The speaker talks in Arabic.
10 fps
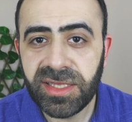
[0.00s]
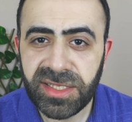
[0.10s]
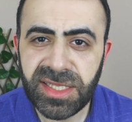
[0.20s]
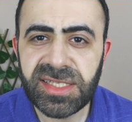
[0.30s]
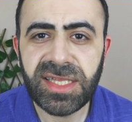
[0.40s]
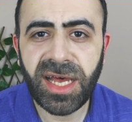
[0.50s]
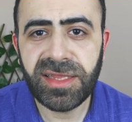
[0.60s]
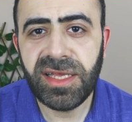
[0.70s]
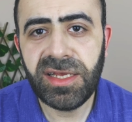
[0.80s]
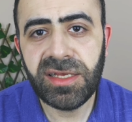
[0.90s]
للناس اللي
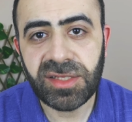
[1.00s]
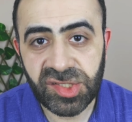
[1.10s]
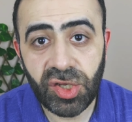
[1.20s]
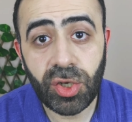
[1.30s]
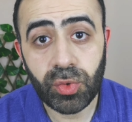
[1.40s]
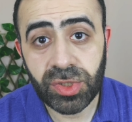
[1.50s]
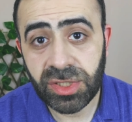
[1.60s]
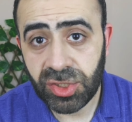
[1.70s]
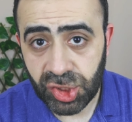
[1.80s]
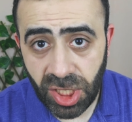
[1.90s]
عندها تساقط
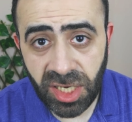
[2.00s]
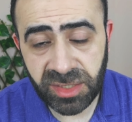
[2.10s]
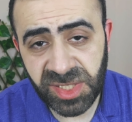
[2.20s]
شعر